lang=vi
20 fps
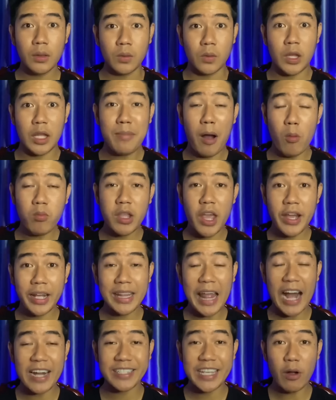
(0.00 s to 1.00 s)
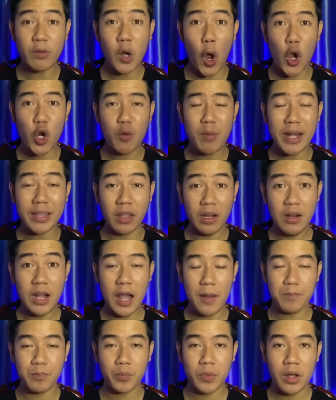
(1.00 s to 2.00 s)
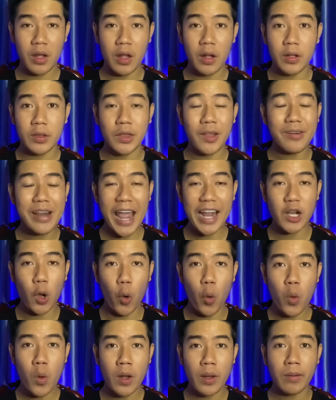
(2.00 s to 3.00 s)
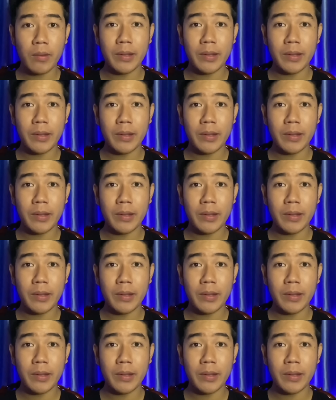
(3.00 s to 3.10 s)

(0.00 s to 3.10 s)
Thì bỗng nhiên cái thằng cháu nội của bà Tư á, nó đang ngủ,